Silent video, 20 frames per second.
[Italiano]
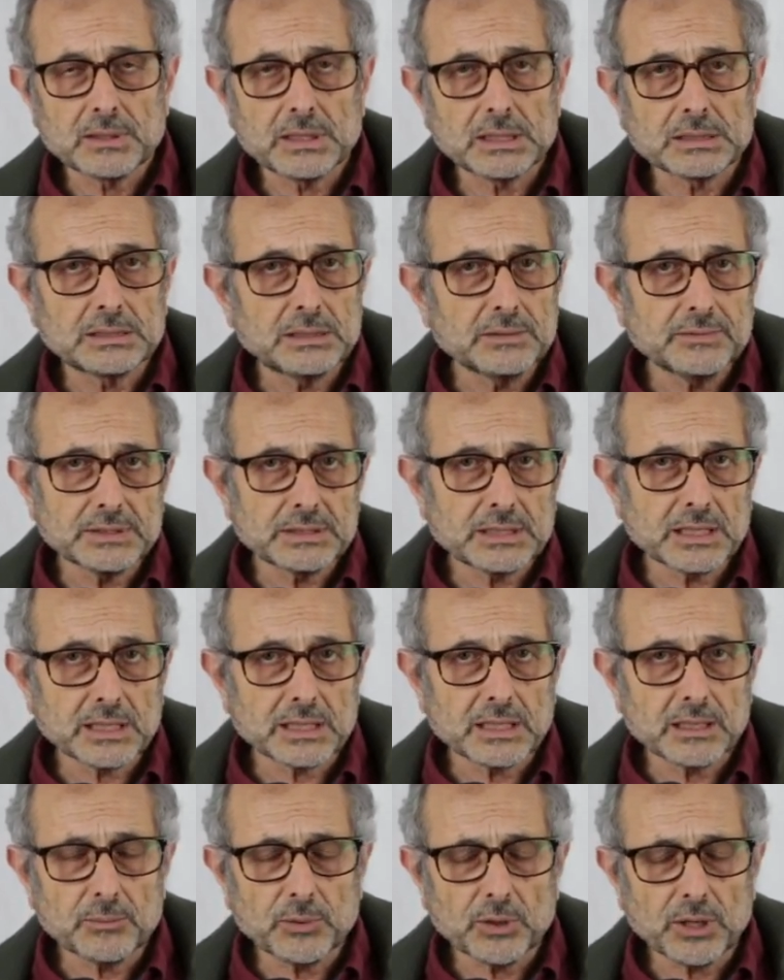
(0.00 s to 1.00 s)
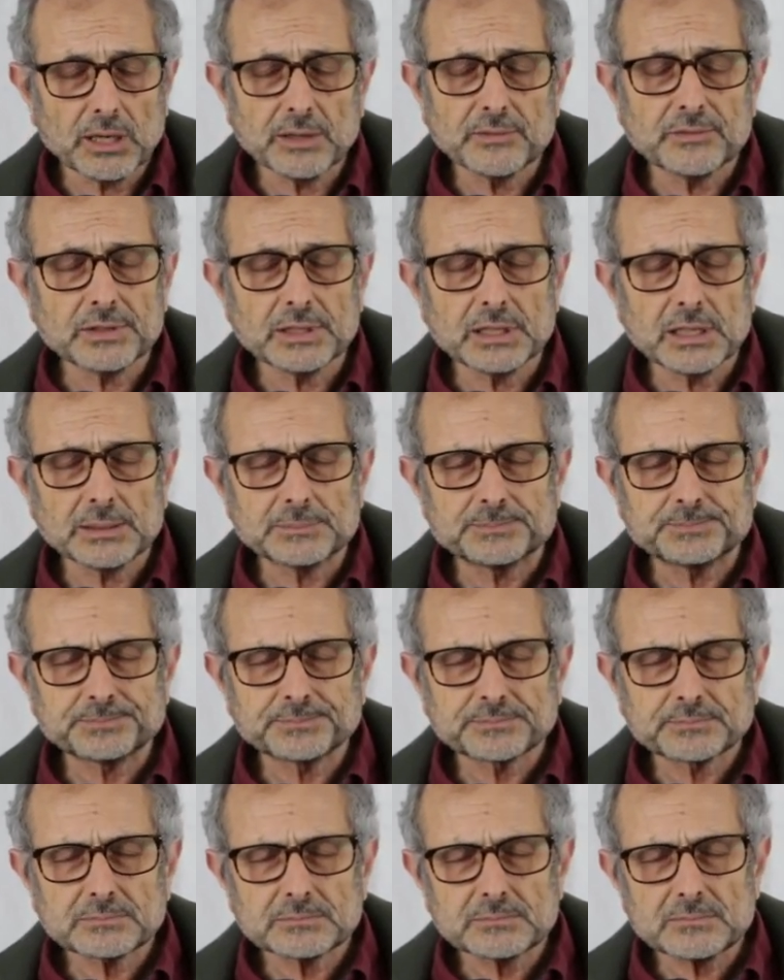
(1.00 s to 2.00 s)
attività che poi alla fine
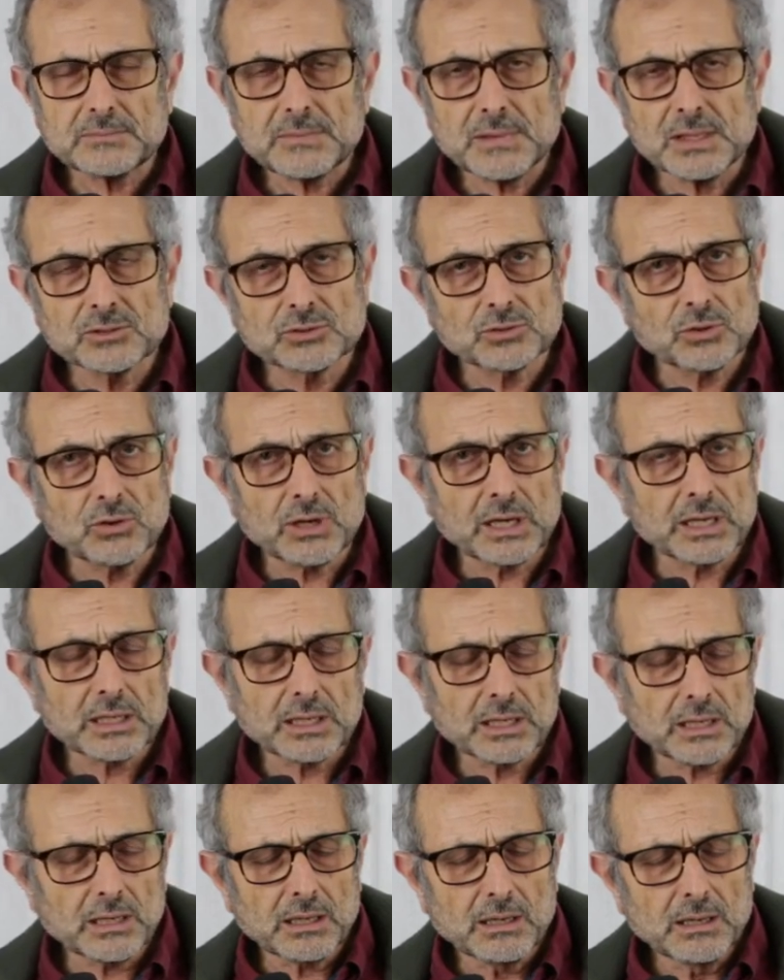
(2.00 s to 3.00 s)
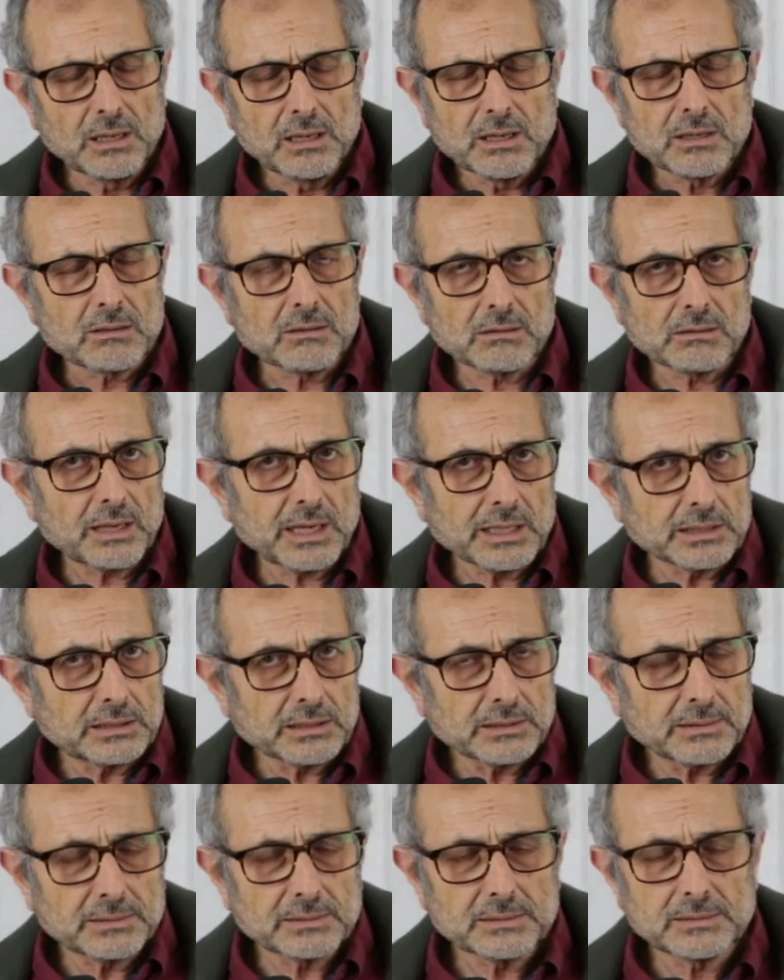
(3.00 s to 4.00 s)
sono anche
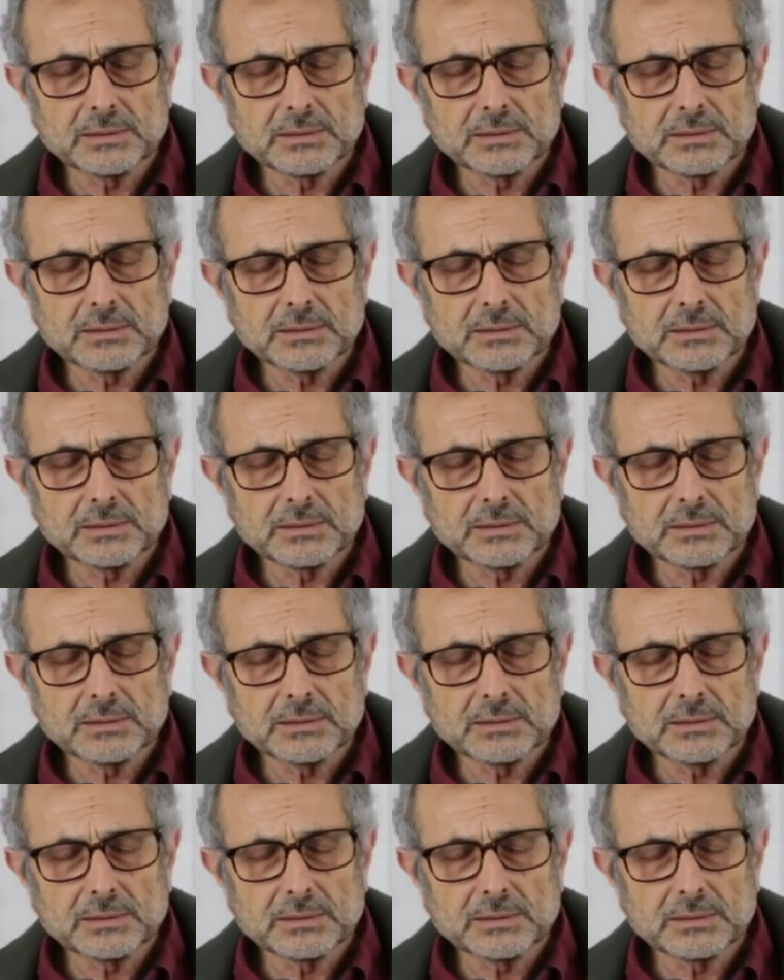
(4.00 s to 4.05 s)
concrete.